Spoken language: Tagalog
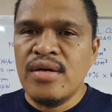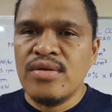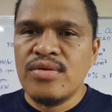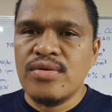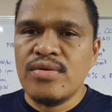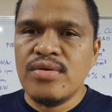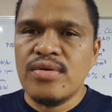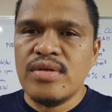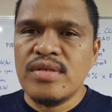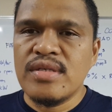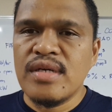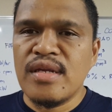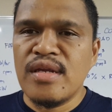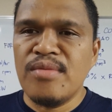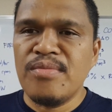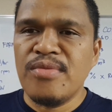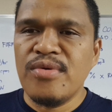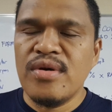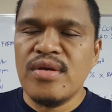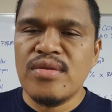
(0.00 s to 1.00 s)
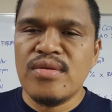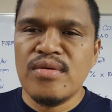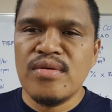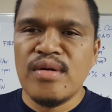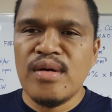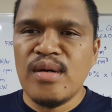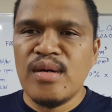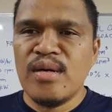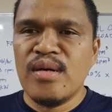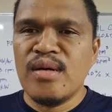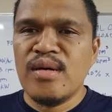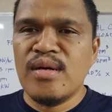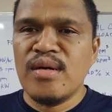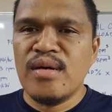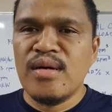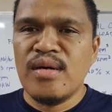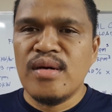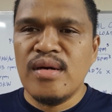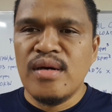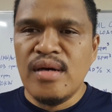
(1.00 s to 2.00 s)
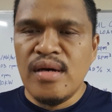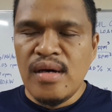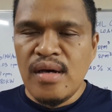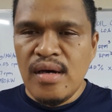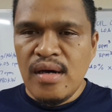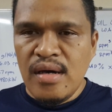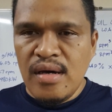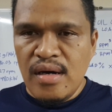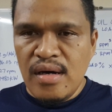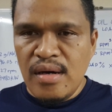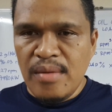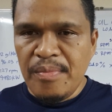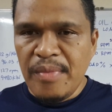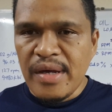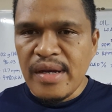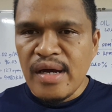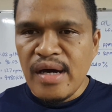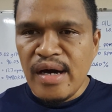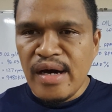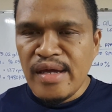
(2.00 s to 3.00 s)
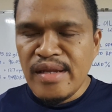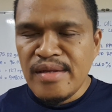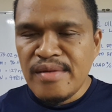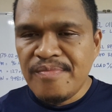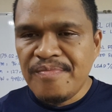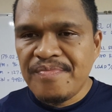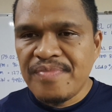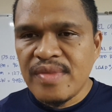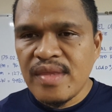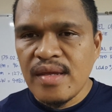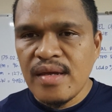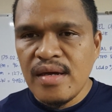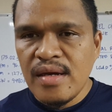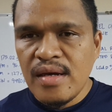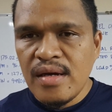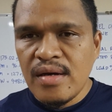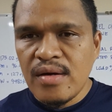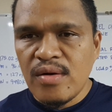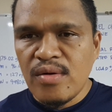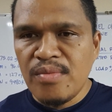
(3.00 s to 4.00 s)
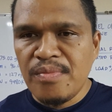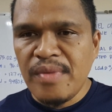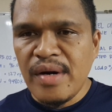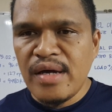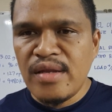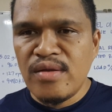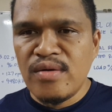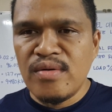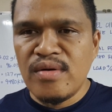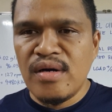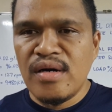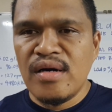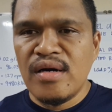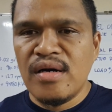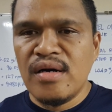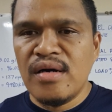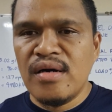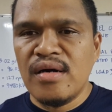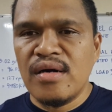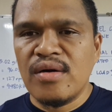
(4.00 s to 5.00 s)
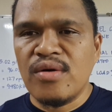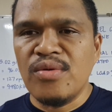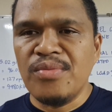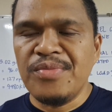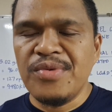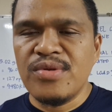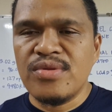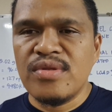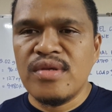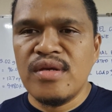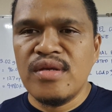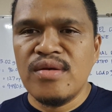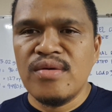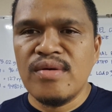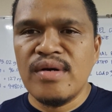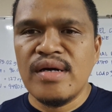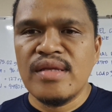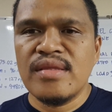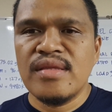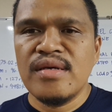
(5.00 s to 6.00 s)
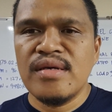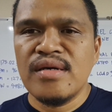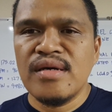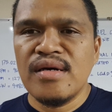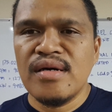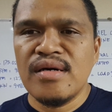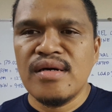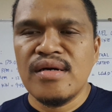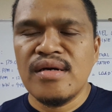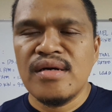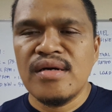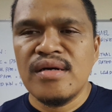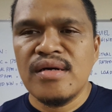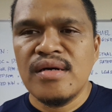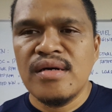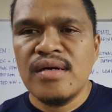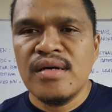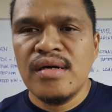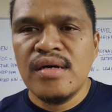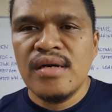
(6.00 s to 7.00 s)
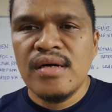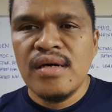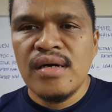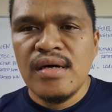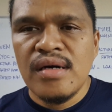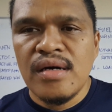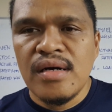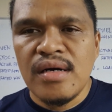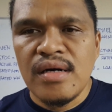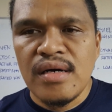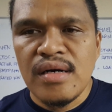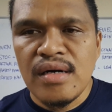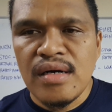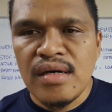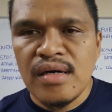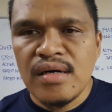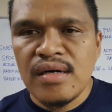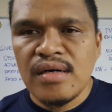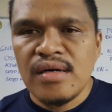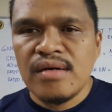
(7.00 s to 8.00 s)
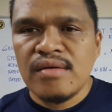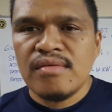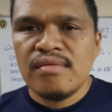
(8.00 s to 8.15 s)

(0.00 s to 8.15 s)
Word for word: So isa rin po itong uh, uh, paraan kung paano uh, computein yung ating uh, uh,